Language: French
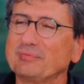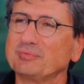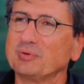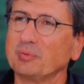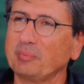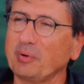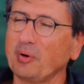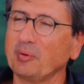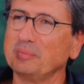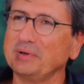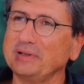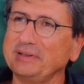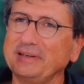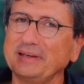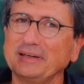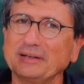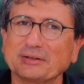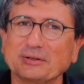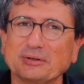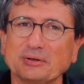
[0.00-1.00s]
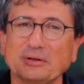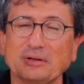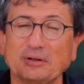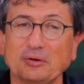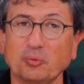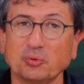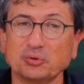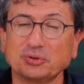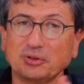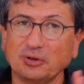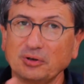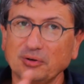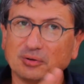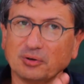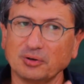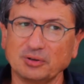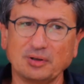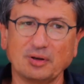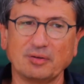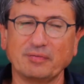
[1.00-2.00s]
il faut pas oublier que,
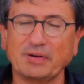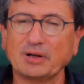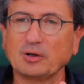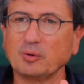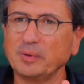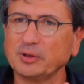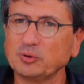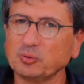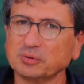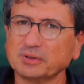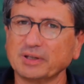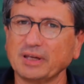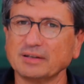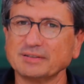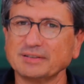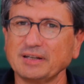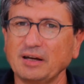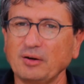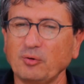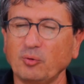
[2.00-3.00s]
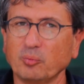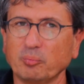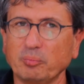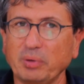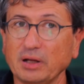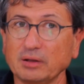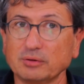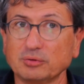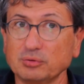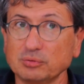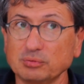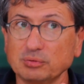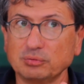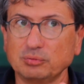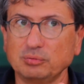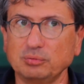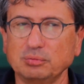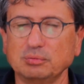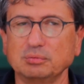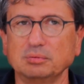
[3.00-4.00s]
autant avec le métro de Casa, on parle de,
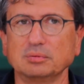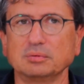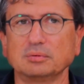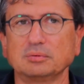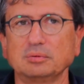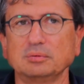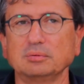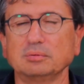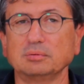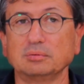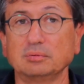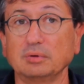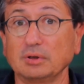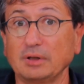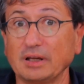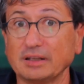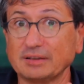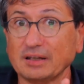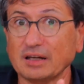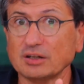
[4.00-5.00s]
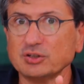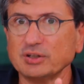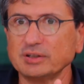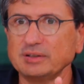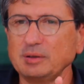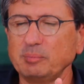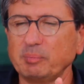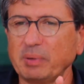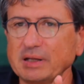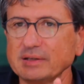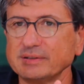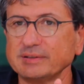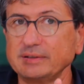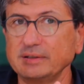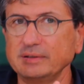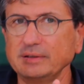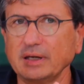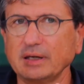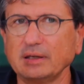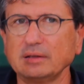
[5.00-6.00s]
la tragédie
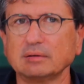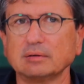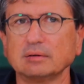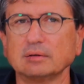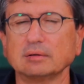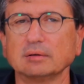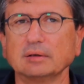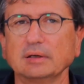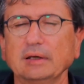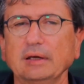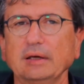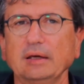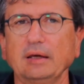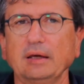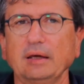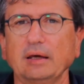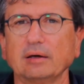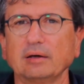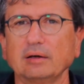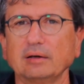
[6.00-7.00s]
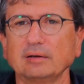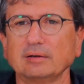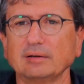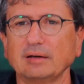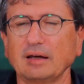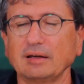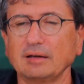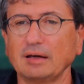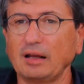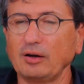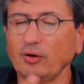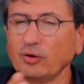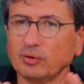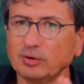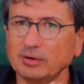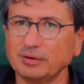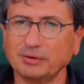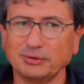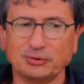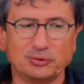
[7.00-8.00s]
palestinienne. Euh,
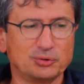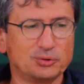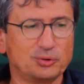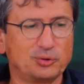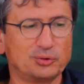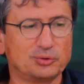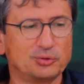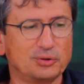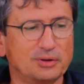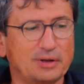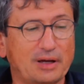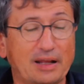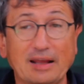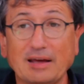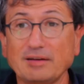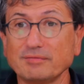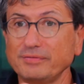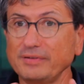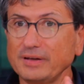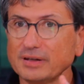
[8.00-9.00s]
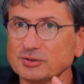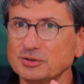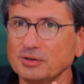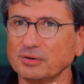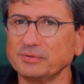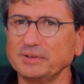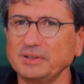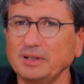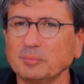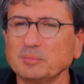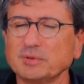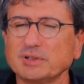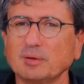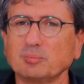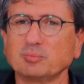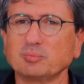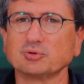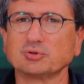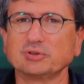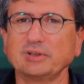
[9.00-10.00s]
alors, de, à l'inverse, j'ai envie dire,
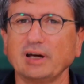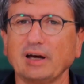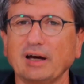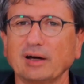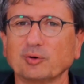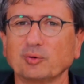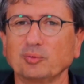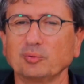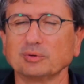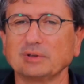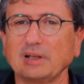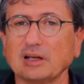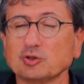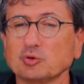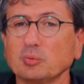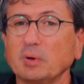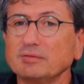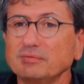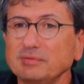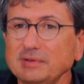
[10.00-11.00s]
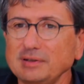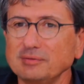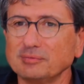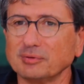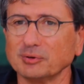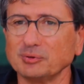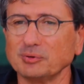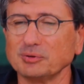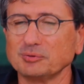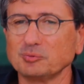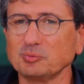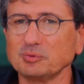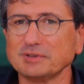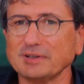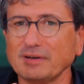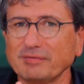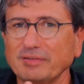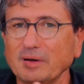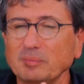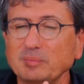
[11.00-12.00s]
Michel Boujna raconte la joie de vivre de
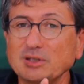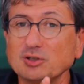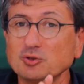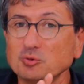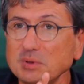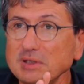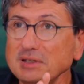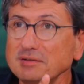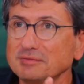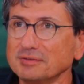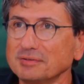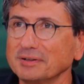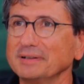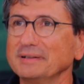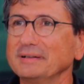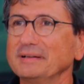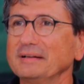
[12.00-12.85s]
toute sa famille juive.